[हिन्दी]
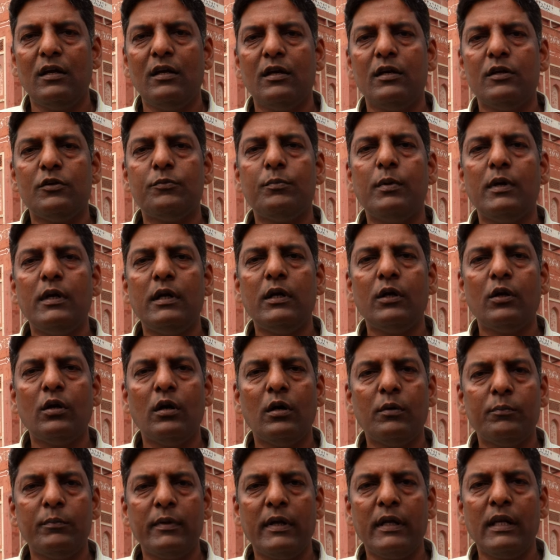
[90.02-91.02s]
इस बिल्डिंग को
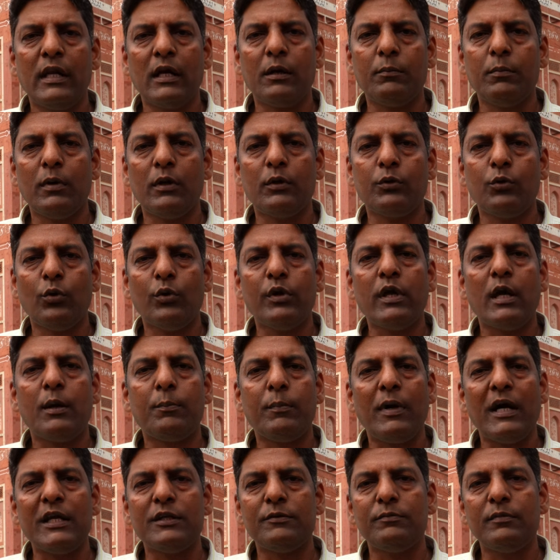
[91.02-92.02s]
हमने लगभग
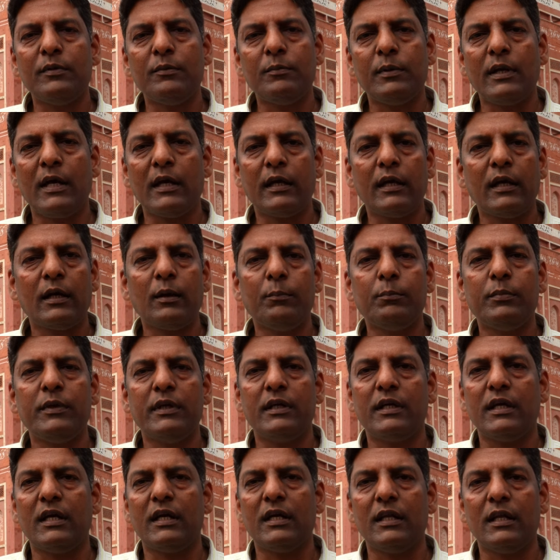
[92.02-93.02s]
2005 में बना के कंप्लीट
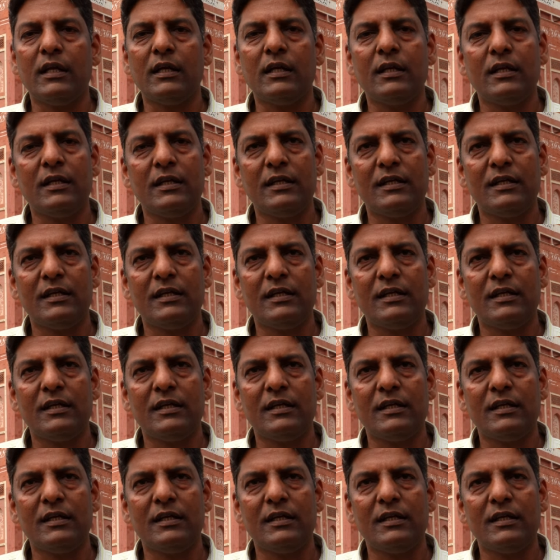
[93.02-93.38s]
किया था